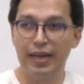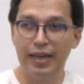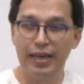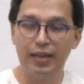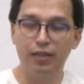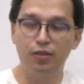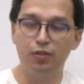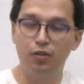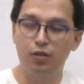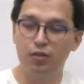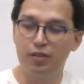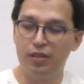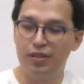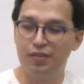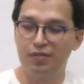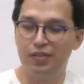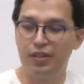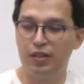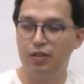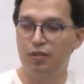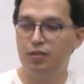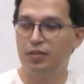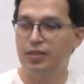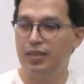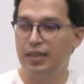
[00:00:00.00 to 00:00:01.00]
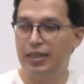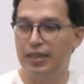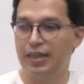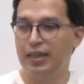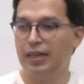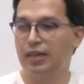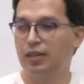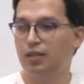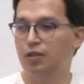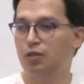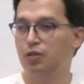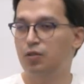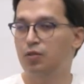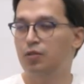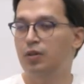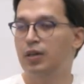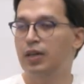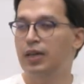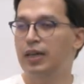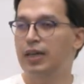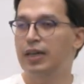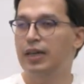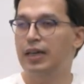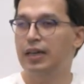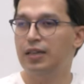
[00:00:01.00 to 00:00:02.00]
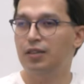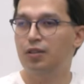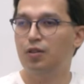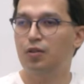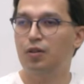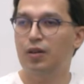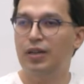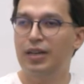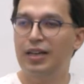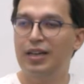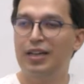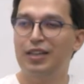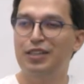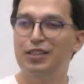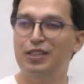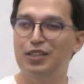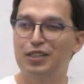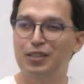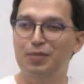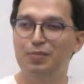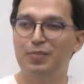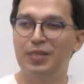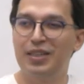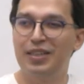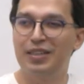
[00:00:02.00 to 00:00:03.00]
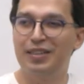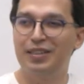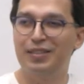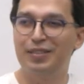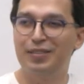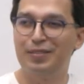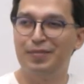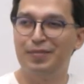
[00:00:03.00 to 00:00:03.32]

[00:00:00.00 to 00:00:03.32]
كاين دوطخ فيروس اللي يقدروا ياثروا على الجسم تاعنا